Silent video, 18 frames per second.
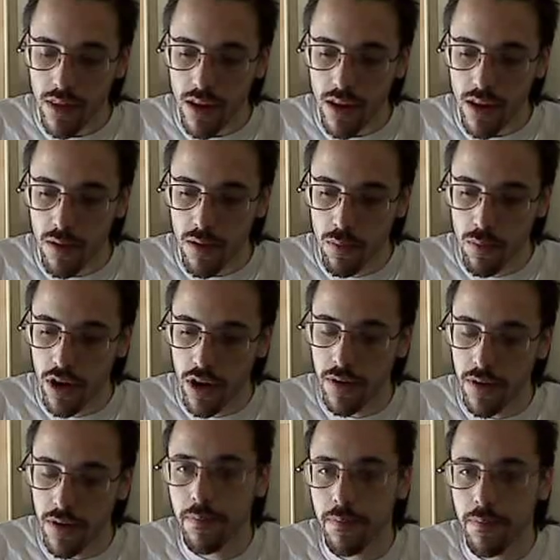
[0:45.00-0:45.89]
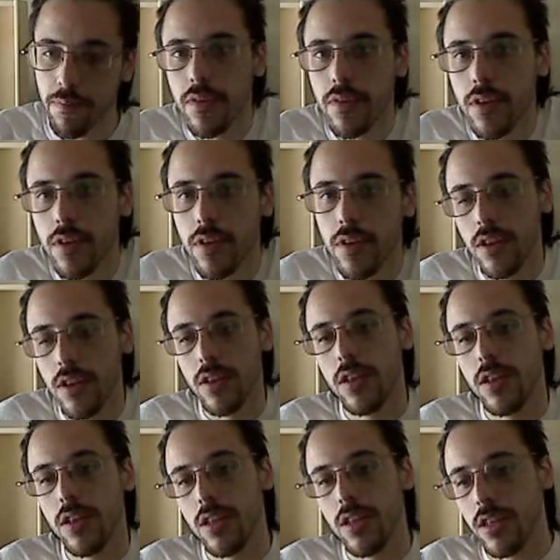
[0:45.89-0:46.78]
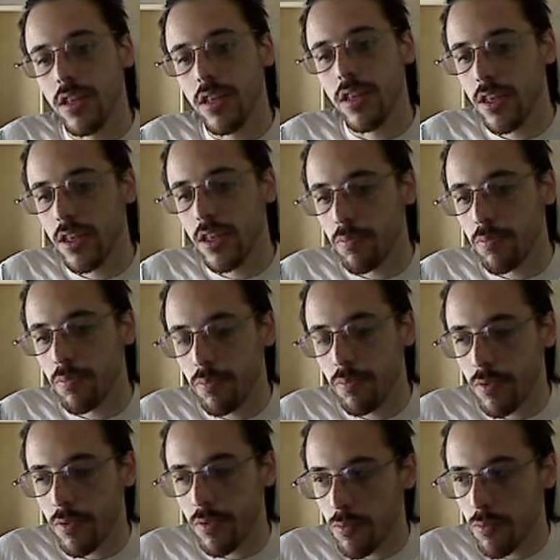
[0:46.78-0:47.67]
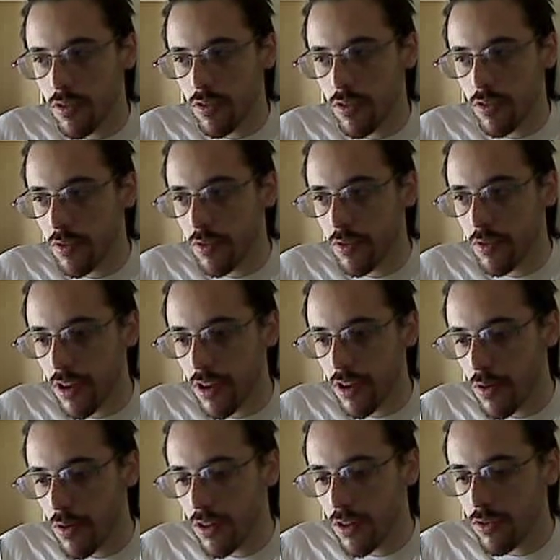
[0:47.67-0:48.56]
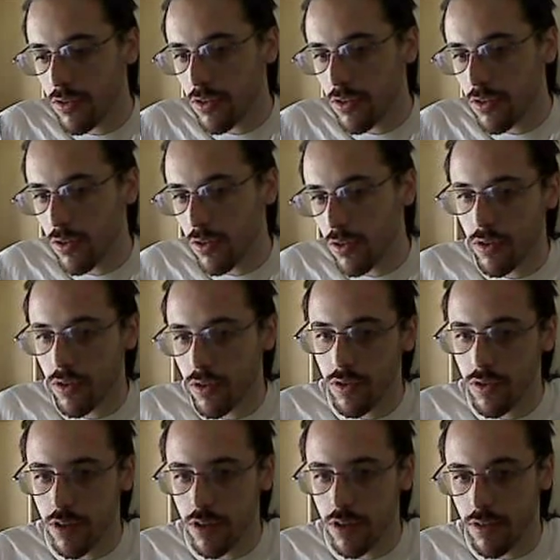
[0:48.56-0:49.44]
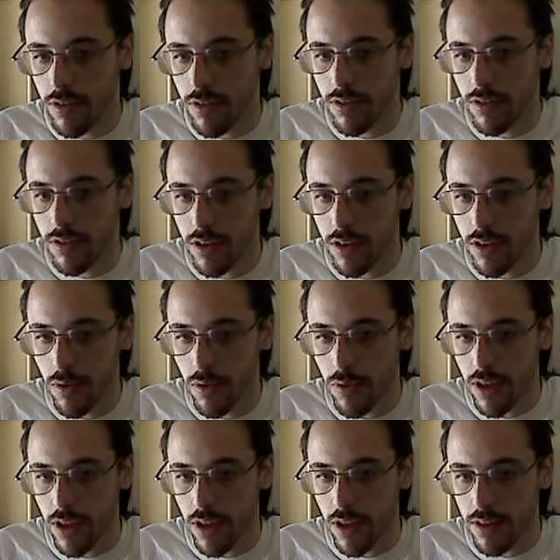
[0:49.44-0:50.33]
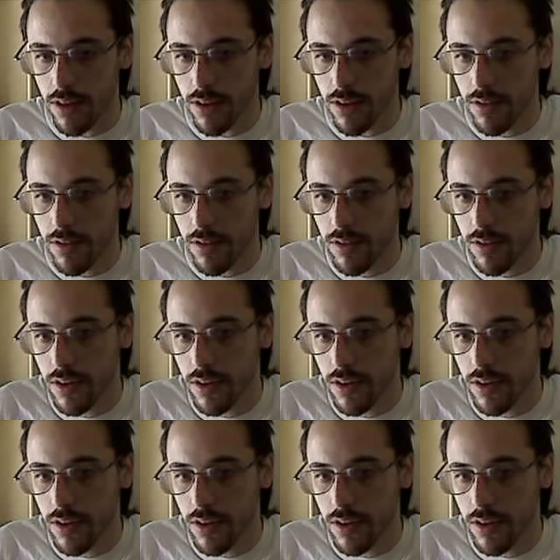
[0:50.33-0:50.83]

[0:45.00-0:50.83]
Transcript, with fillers: Bueno, eh, podemos empezar hablando de dos cuestiones importantes.